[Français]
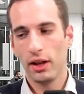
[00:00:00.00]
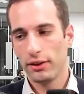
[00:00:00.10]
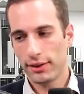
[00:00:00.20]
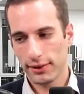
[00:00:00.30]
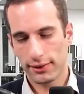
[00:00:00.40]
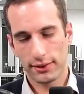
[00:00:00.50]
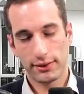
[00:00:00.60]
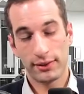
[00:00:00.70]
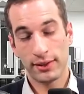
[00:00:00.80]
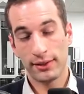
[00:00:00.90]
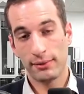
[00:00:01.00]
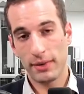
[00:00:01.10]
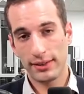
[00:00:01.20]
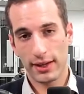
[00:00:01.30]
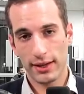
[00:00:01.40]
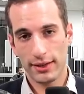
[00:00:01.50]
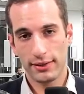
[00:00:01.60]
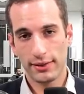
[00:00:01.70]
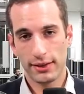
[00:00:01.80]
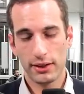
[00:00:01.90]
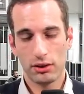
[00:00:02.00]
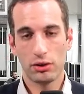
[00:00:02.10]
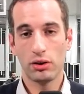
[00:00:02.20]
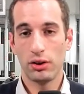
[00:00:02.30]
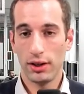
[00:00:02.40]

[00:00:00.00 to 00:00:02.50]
Ça, s'est matérialisé euh,